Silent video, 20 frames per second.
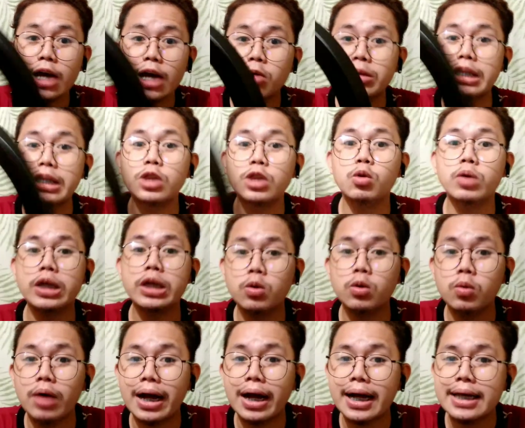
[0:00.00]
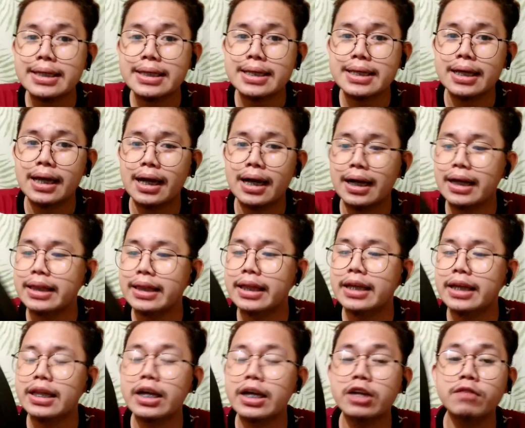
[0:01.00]
kaya ko din to kinuha kasi ang
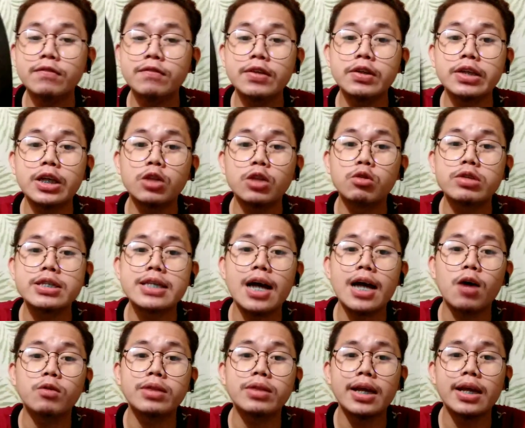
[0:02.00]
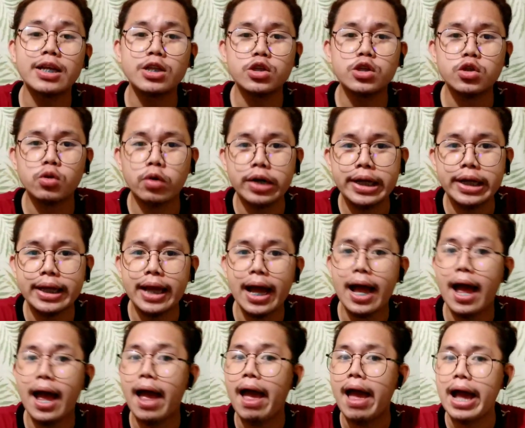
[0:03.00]
ganda ng review niya doon sa online store niya.